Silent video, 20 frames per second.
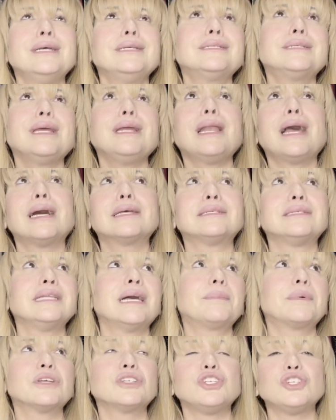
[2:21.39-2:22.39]
sei lá, se
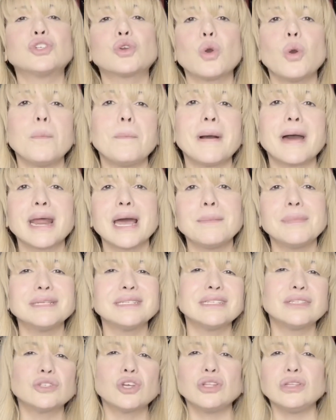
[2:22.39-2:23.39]
dá pra gente comparar,
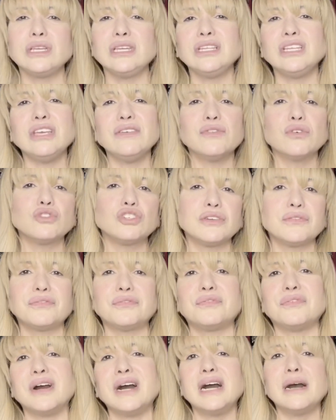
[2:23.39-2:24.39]
mas só em nível de
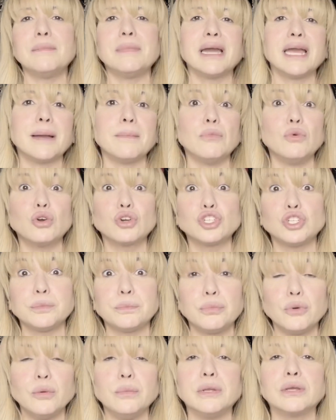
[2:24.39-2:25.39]
fama, é amor de
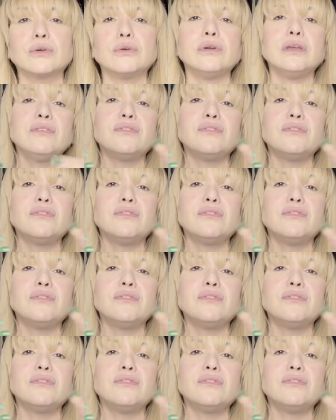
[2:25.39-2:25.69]
público,